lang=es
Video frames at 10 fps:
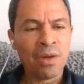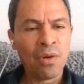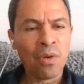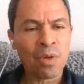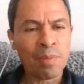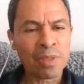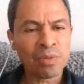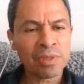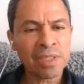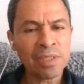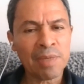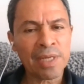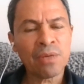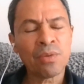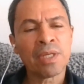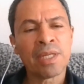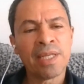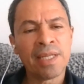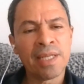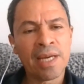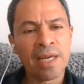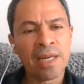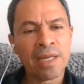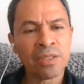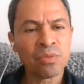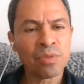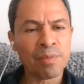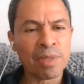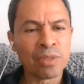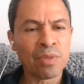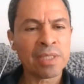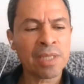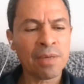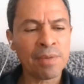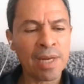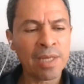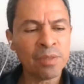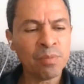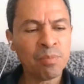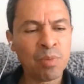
Lo que pasó esta semana con el general Jesús Armando Arias Cabrales,